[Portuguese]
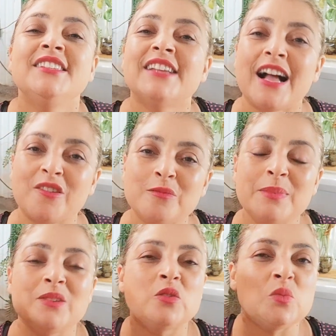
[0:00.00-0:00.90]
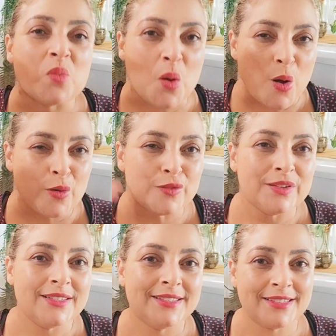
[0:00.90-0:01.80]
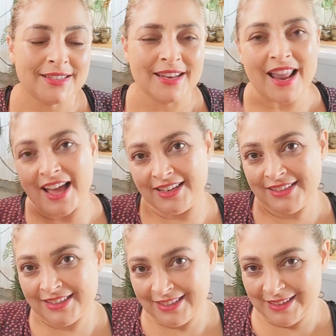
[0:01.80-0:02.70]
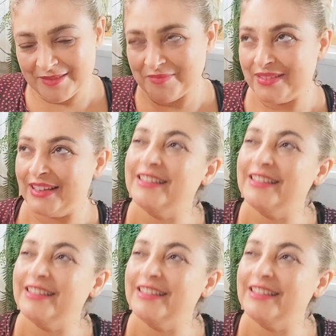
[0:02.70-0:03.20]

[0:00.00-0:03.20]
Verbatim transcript: já com meus móveis lá em cima,